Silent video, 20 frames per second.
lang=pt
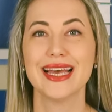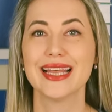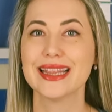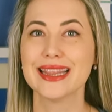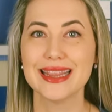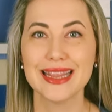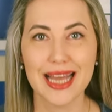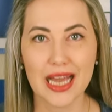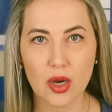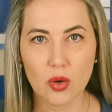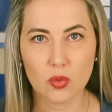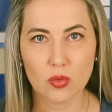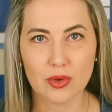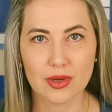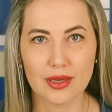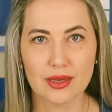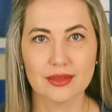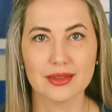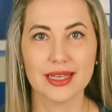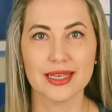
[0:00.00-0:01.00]
Não,
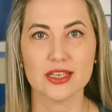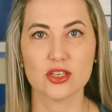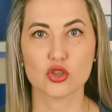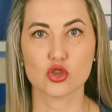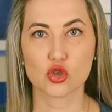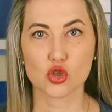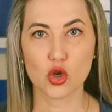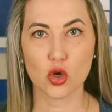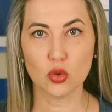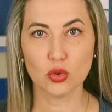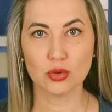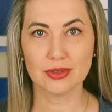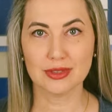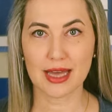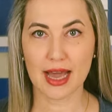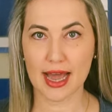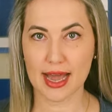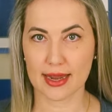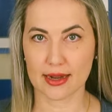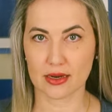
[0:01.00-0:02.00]
tem que
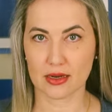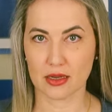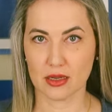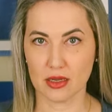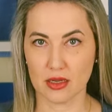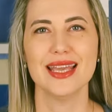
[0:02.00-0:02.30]
soltar.